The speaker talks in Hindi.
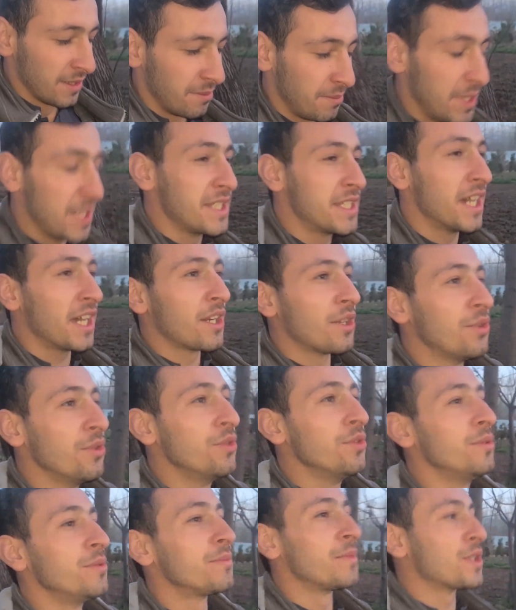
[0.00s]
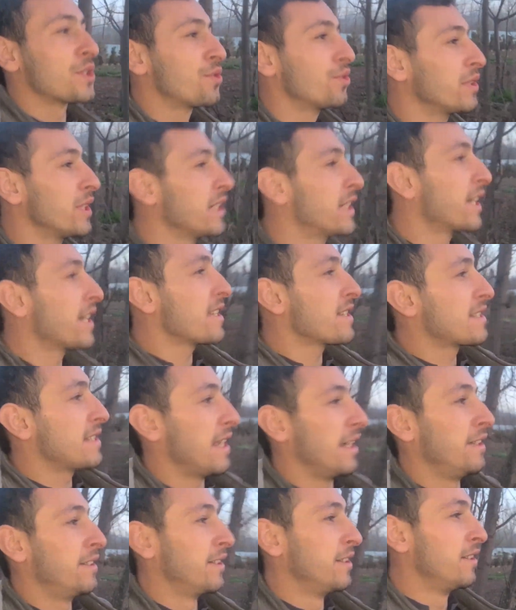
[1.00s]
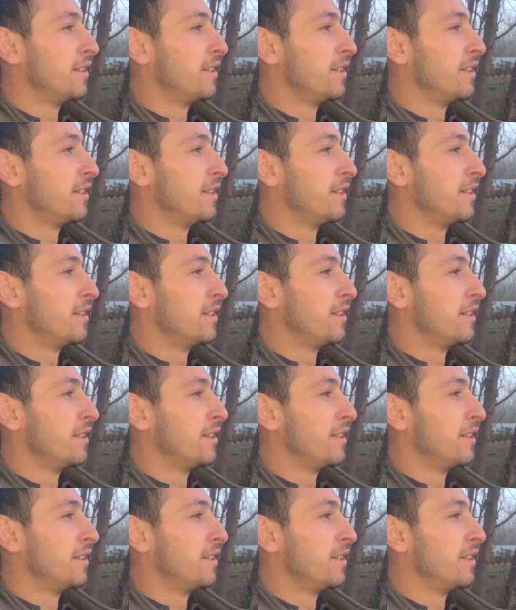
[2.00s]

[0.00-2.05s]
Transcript: मैं जा रहा हूँ मसूर के घर के साइड